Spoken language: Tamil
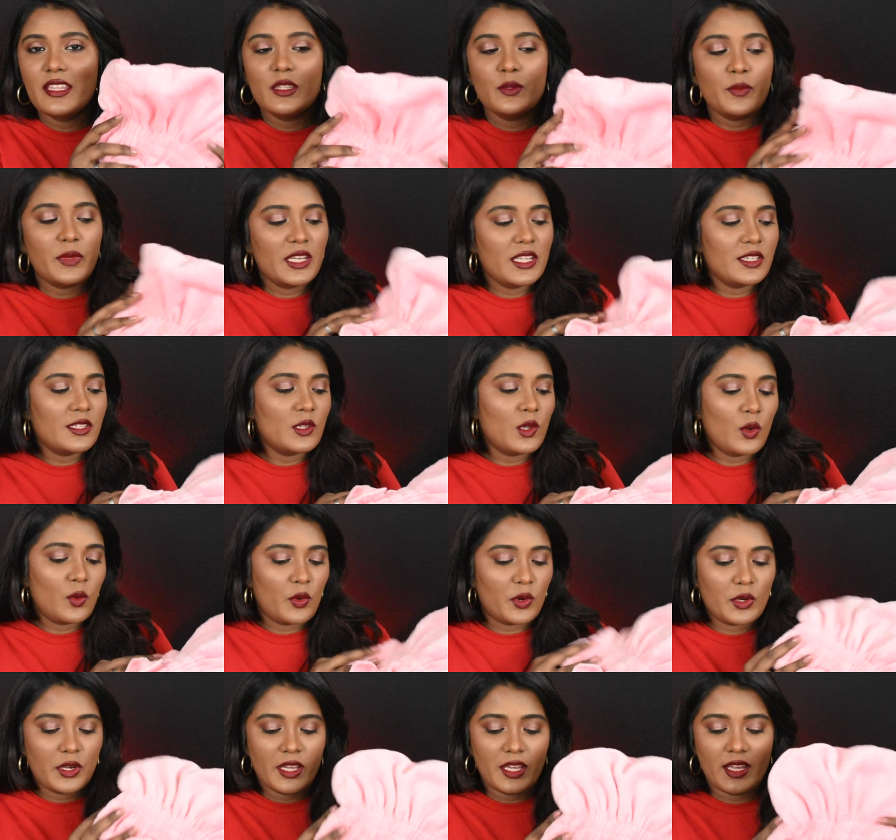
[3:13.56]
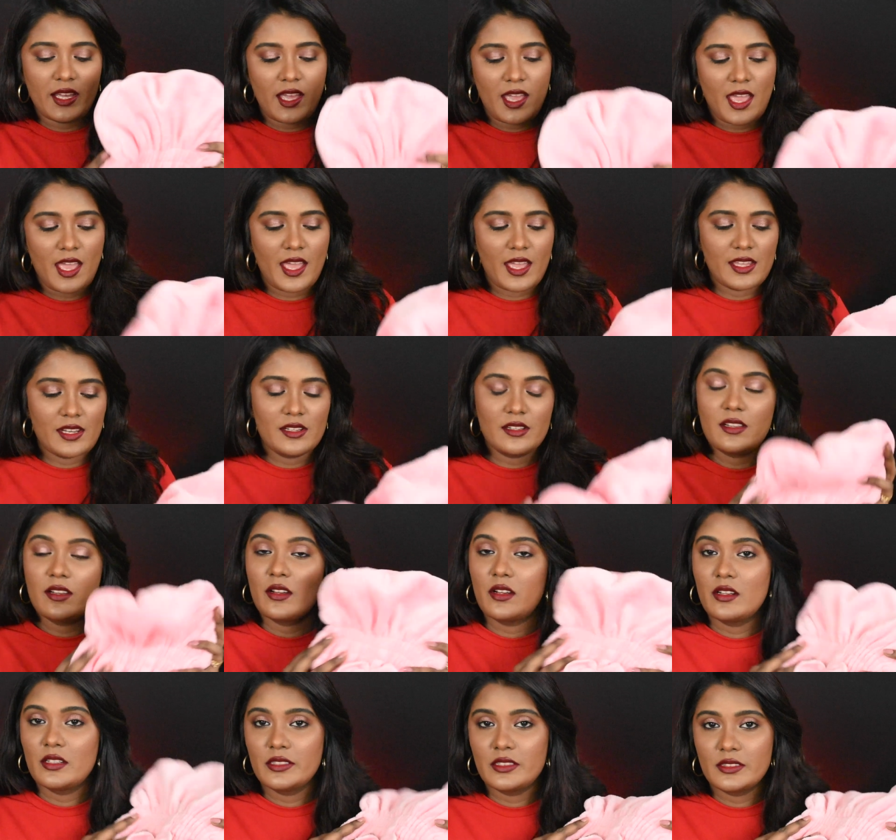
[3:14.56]
இது மினிசோவோட ஹேர்
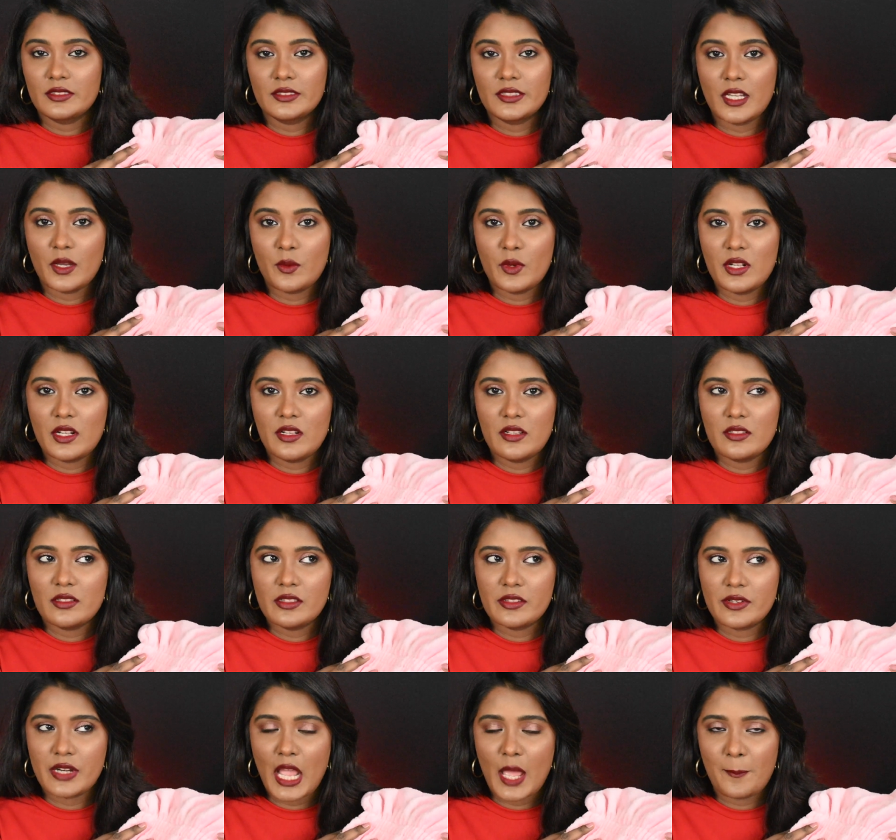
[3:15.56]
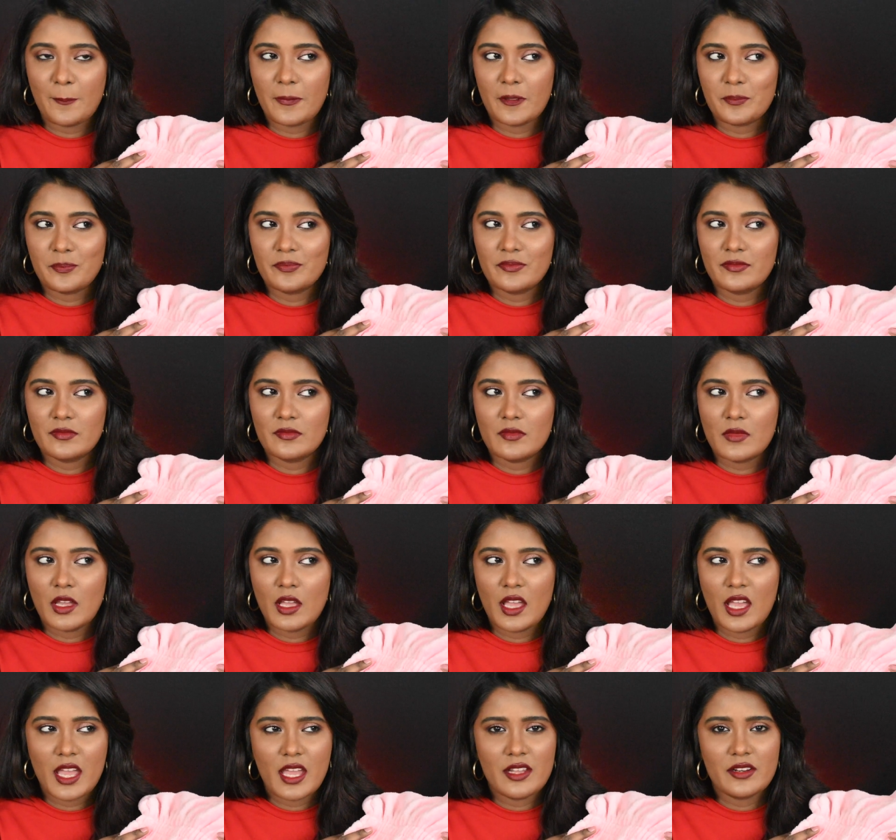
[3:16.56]
டவல் ரேப்
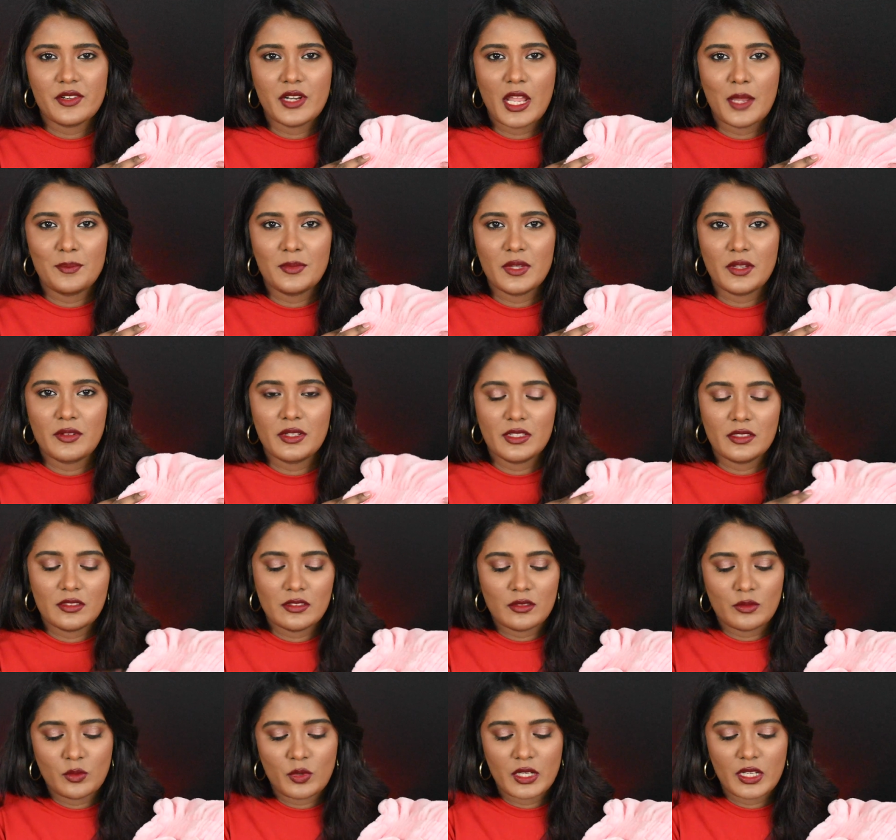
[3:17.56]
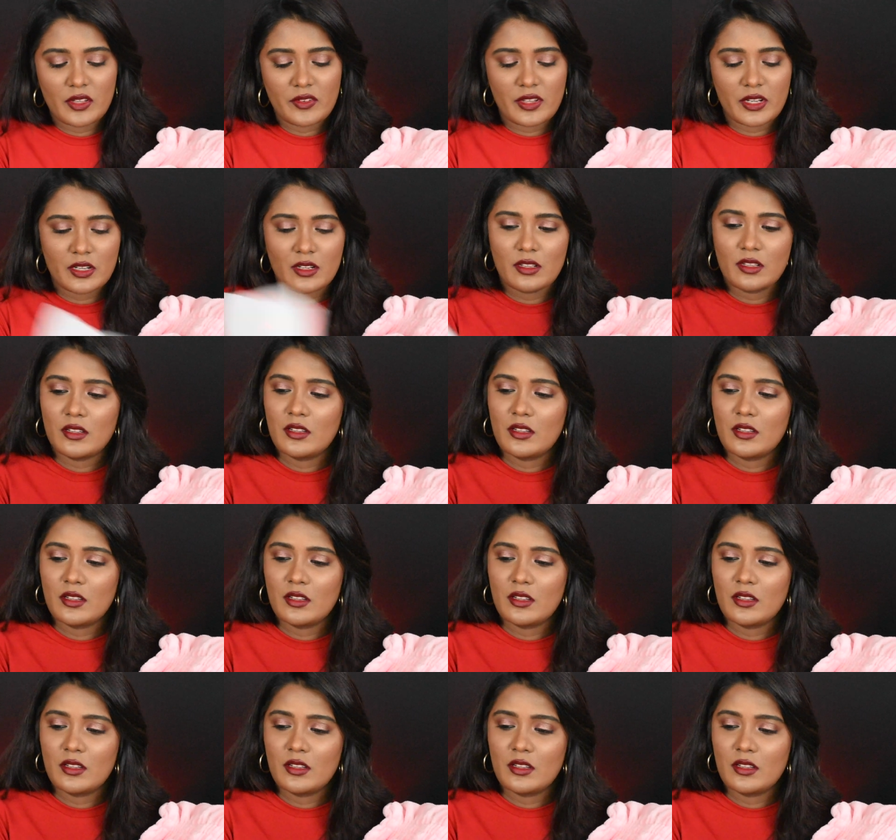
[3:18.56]
ஹேர் ரேப் டவல் வாட் எவர்